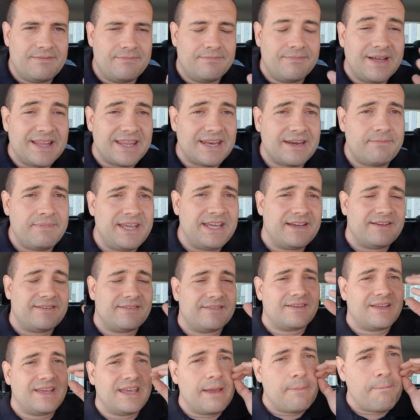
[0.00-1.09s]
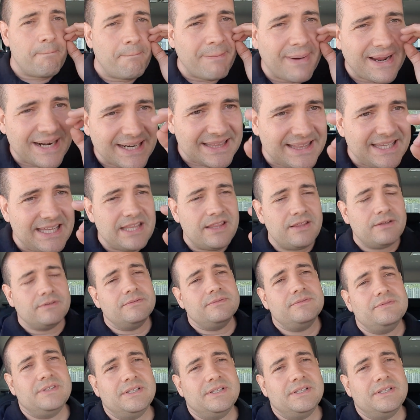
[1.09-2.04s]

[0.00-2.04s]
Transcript: Madre mía, qué partido.